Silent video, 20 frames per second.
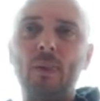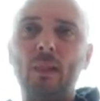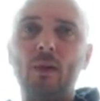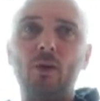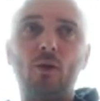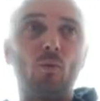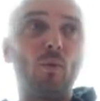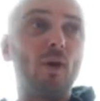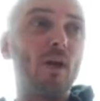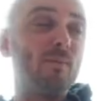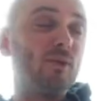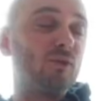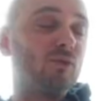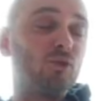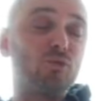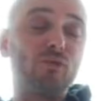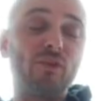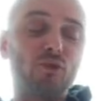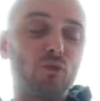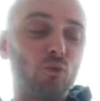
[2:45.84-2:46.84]
alors euh, ouais, mais de
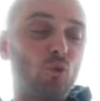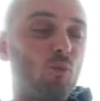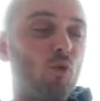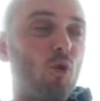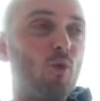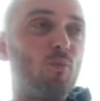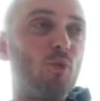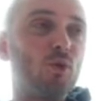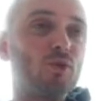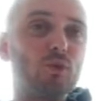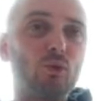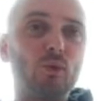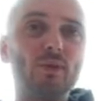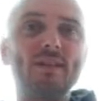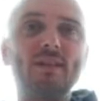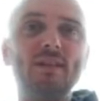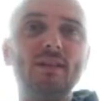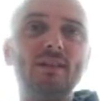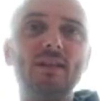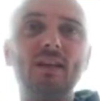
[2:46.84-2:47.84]
toute façon, on propose
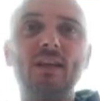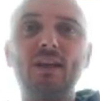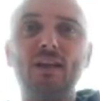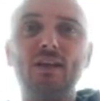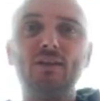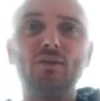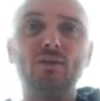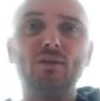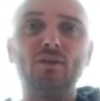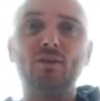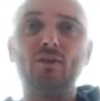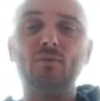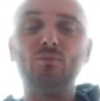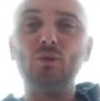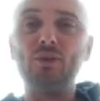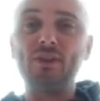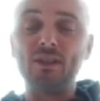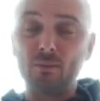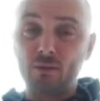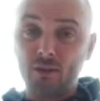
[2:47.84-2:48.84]
aussi des cannes euh,
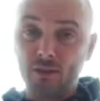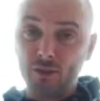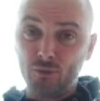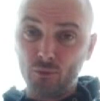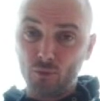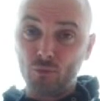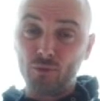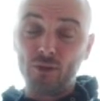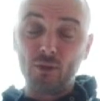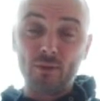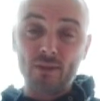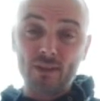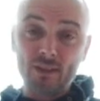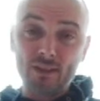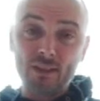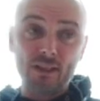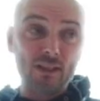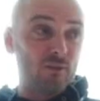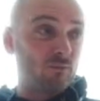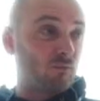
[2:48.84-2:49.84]
multibrins, donc on a
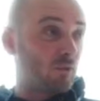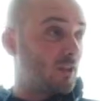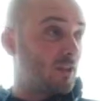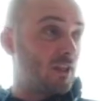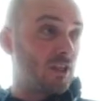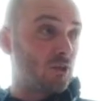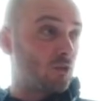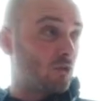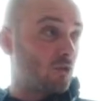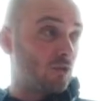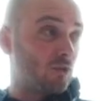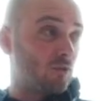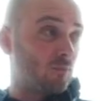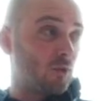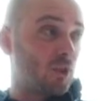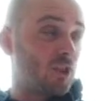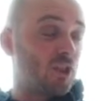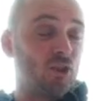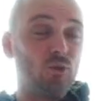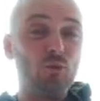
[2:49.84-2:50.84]
aussi des cannes voyage. Euh,
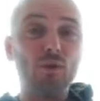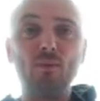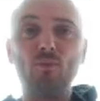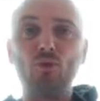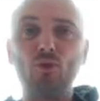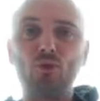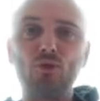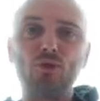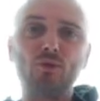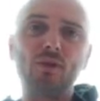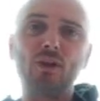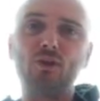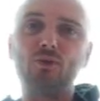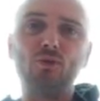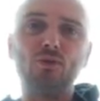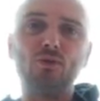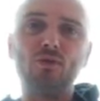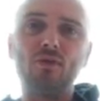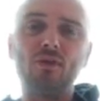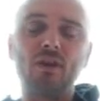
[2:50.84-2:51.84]
moi, j'ai eu à m'en construire
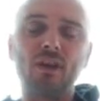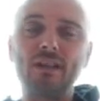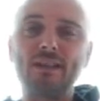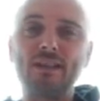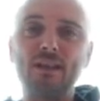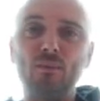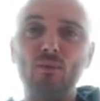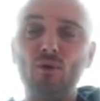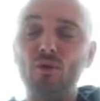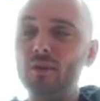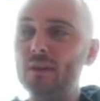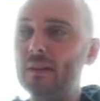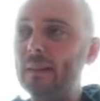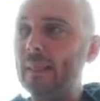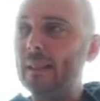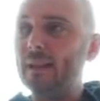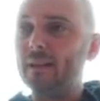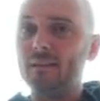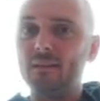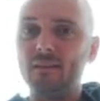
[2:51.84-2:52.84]
deux récemment,
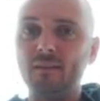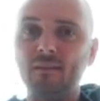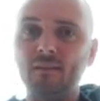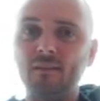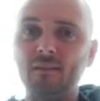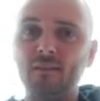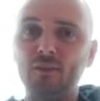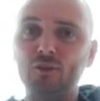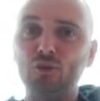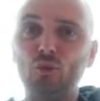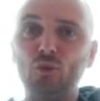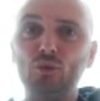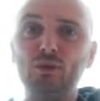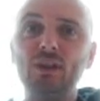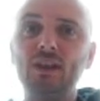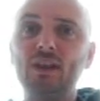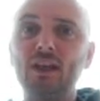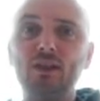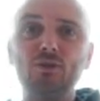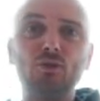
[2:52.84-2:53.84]
dont
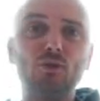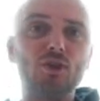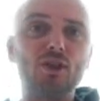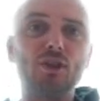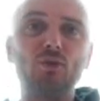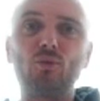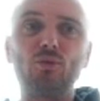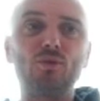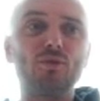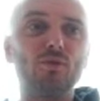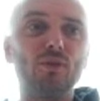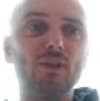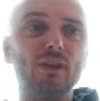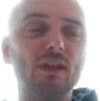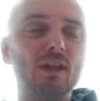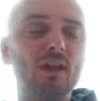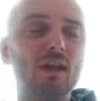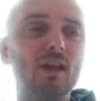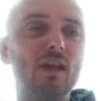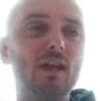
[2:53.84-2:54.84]
une canne que j'ai
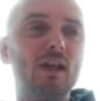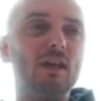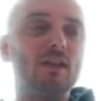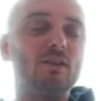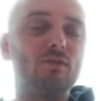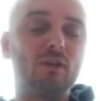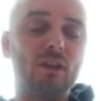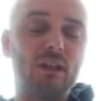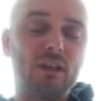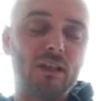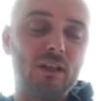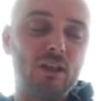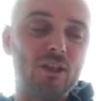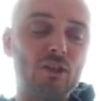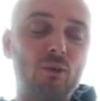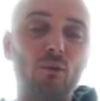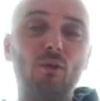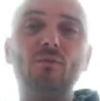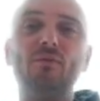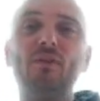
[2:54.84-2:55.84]
tronçonnée et sur laquelle
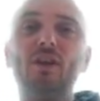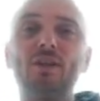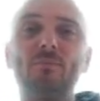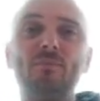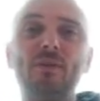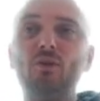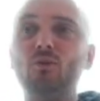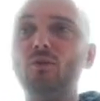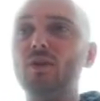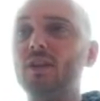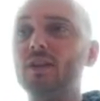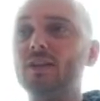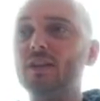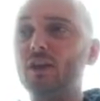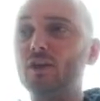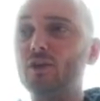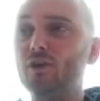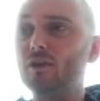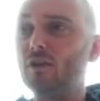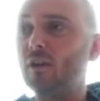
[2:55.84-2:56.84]
j'ai refait un spigot à
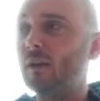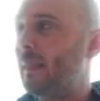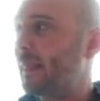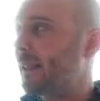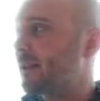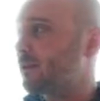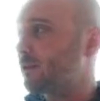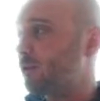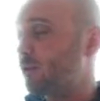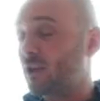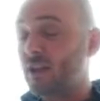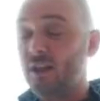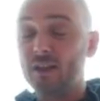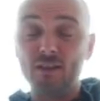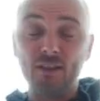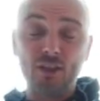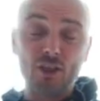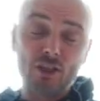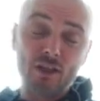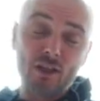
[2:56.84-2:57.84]
l'intérieur. Le
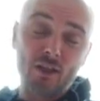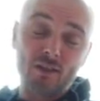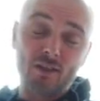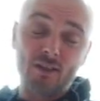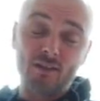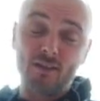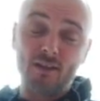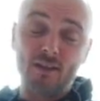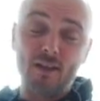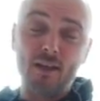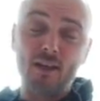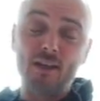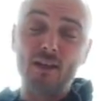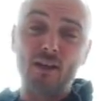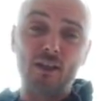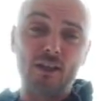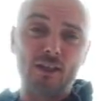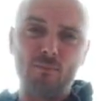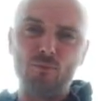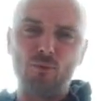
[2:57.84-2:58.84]
cahier des charges, c'était Air
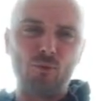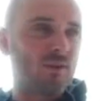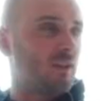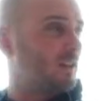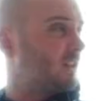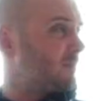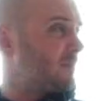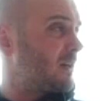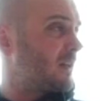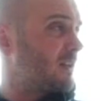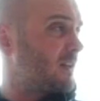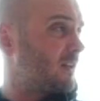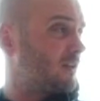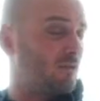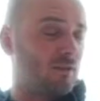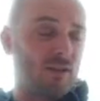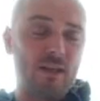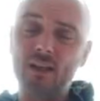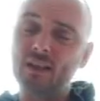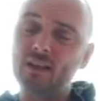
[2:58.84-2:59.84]
Caraïbes, donc c'était ma canne
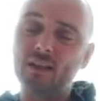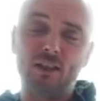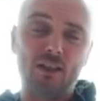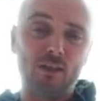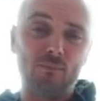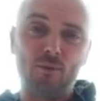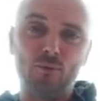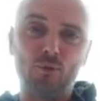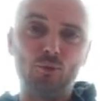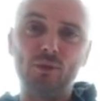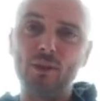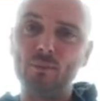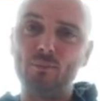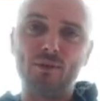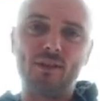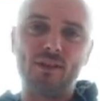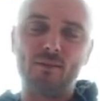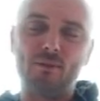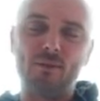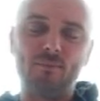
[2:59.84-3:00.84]
Air Caraïbes. Tout est
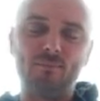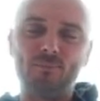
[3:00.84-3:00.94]
possible.